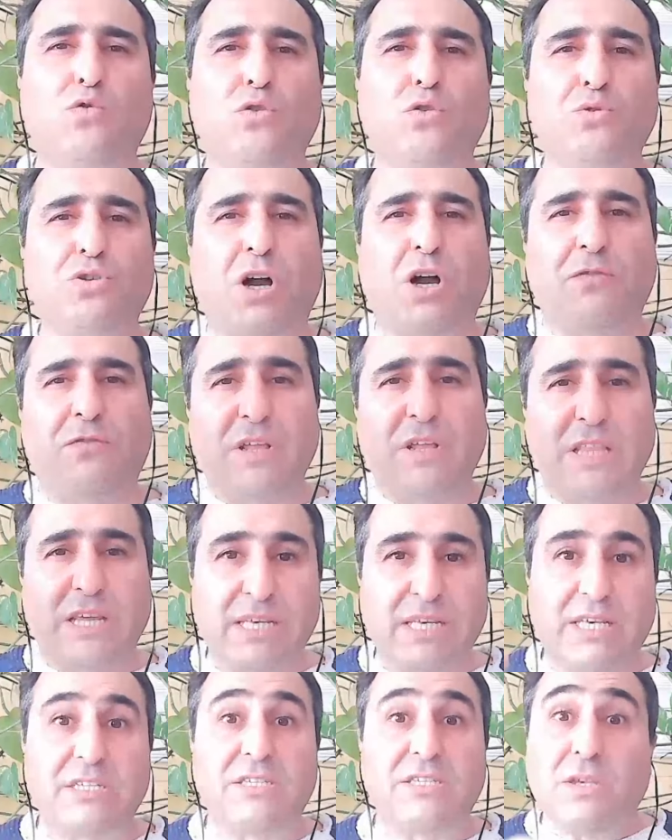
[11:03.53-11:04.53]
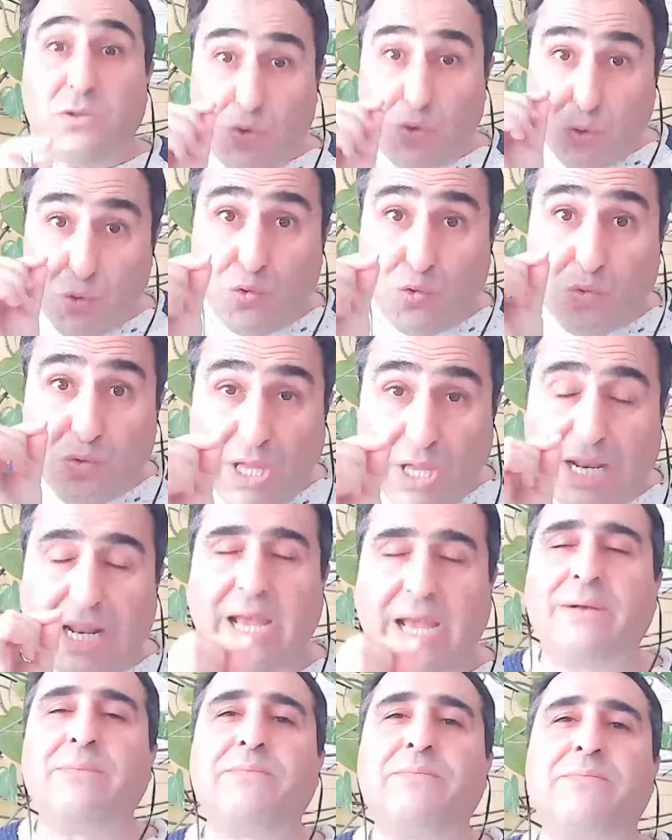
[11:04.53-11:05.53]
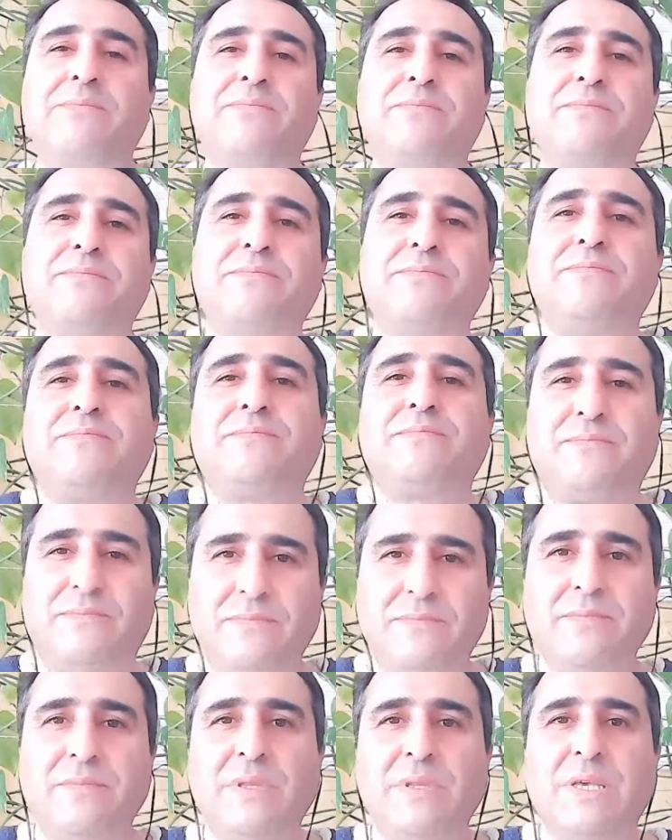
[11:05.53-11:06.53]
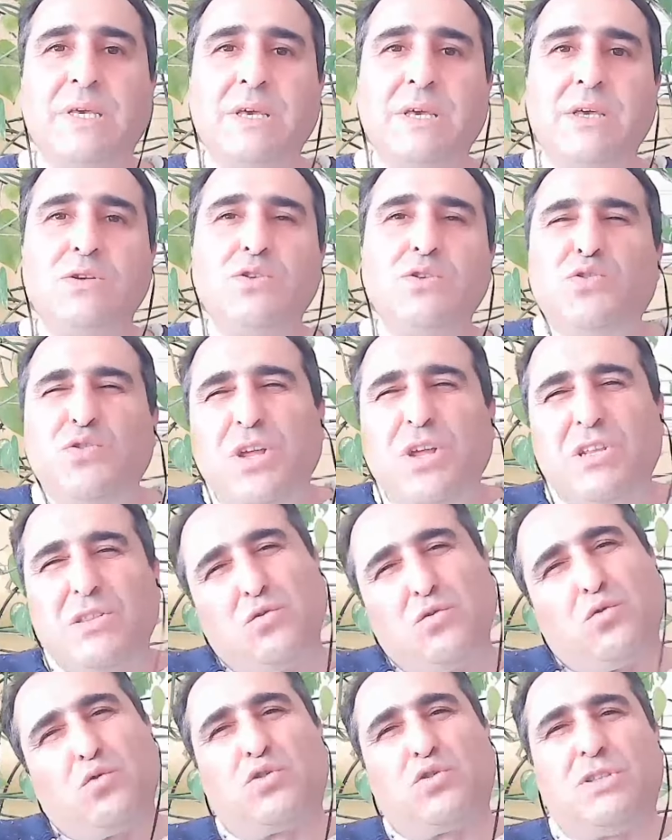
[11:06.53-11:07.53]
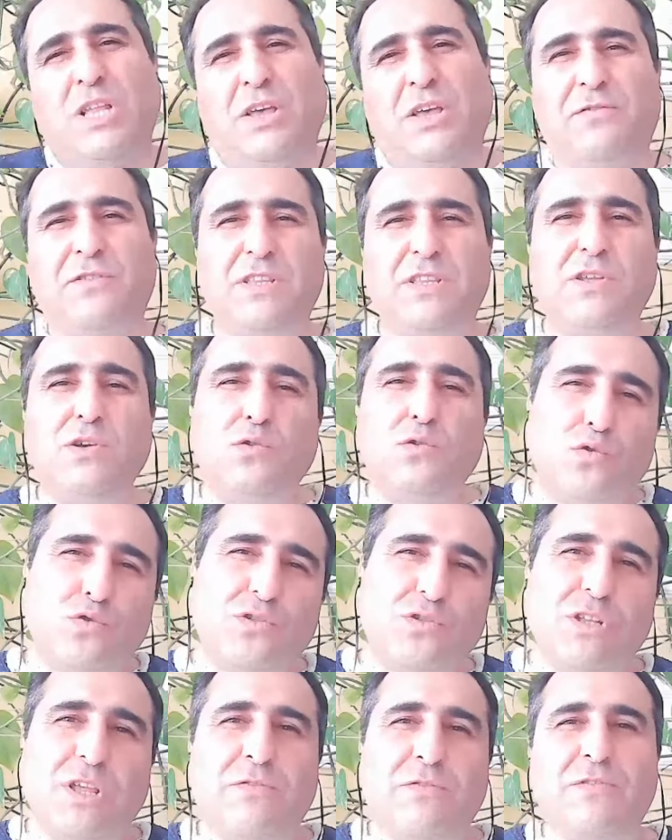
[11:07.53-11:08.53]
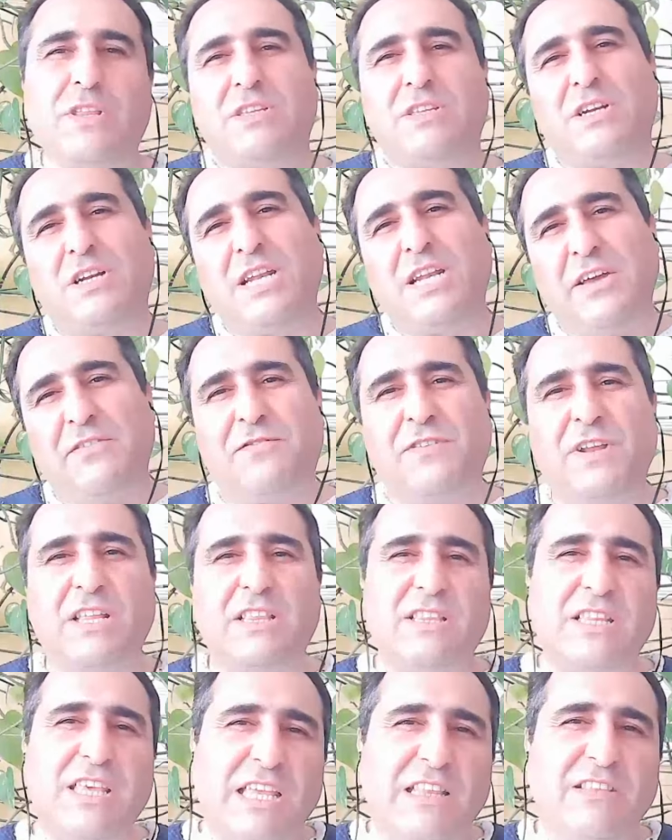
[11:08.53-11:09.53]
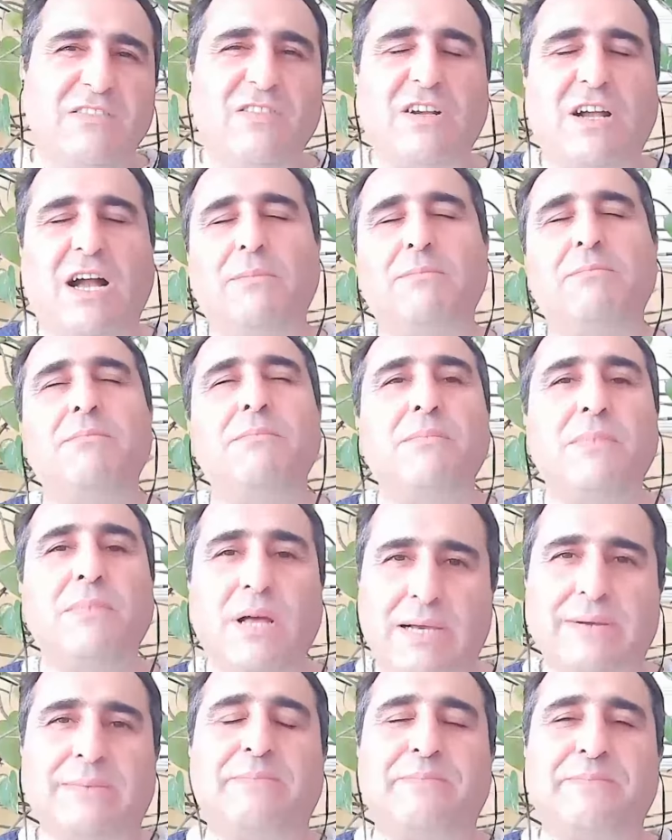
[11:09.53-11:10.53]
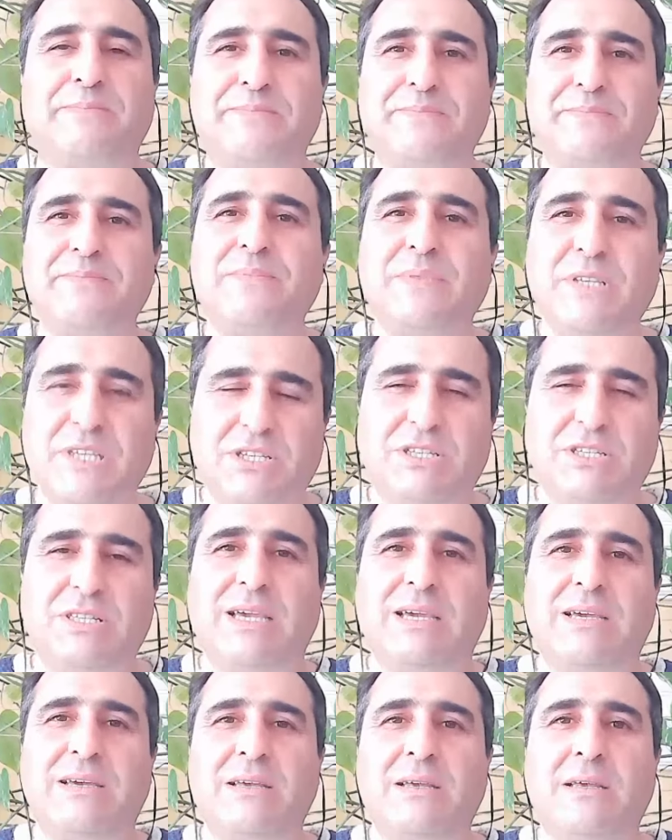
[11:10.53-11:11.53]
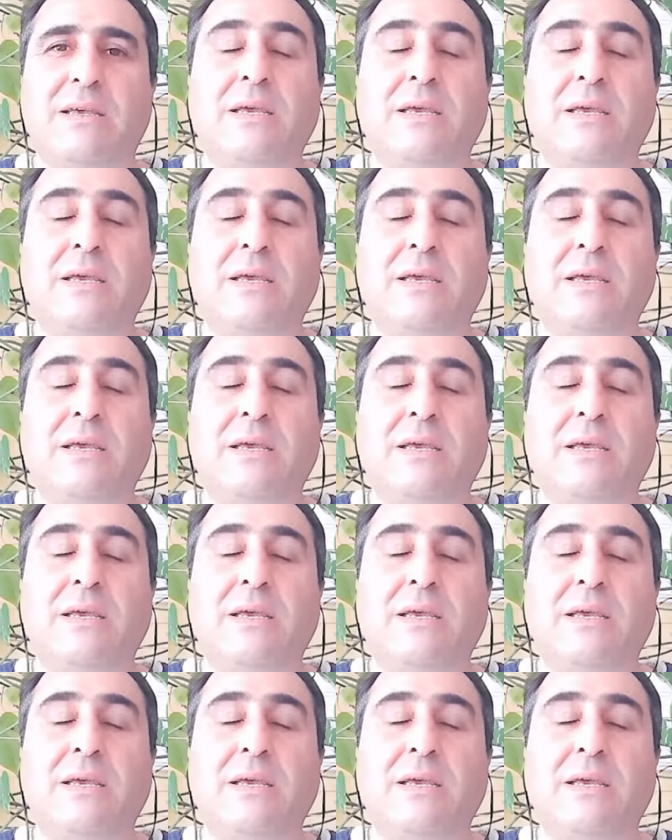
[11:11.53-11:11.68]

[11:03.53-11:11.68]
öldürmüş kafaları kesik çocuklara. Sürekli Rus nefreti, Rus nefreti. Nefret, intikam. Heh, işte